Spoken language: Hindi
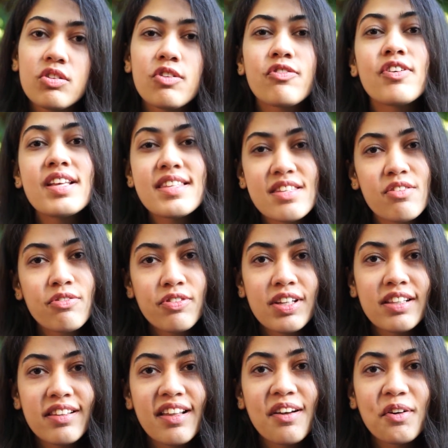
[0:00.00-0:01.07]
ऑफेंसिव
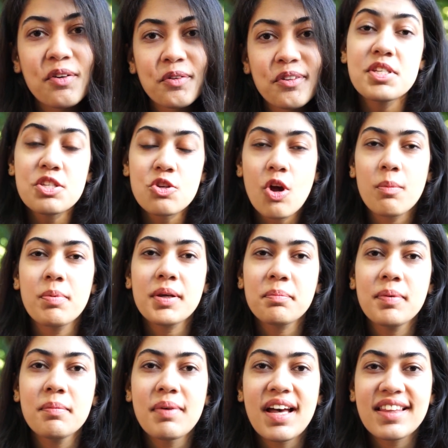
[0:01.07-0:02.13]
फील ना हो इस टॉपिक
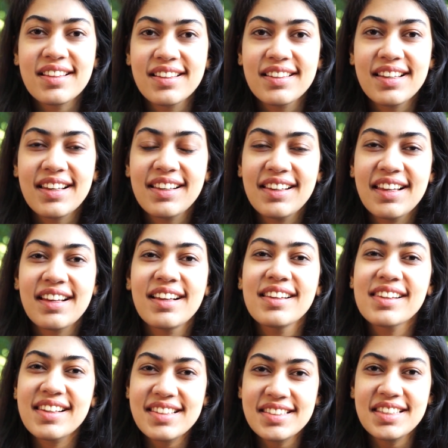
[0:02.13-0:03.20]
पे बात करने के लिए एक
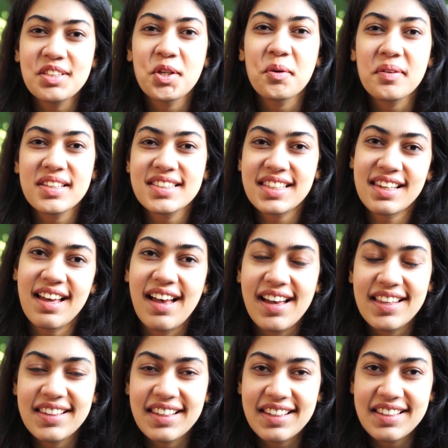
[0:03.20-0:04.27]
हल्की सी छोटी सी
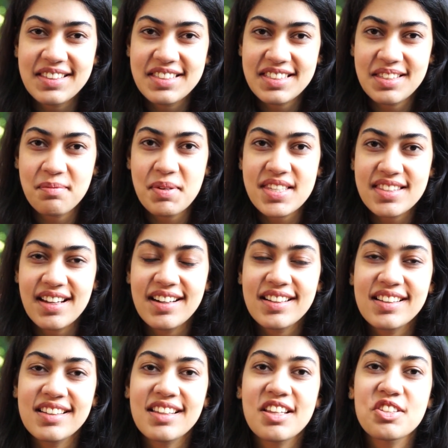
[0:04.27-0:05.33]
कहानी है जिससे मैं
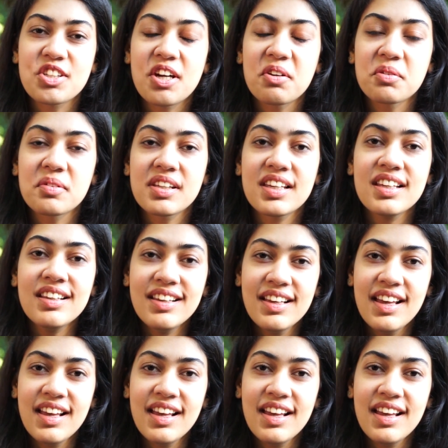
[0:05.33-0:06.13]
स्टार्ट करना चाहूँगी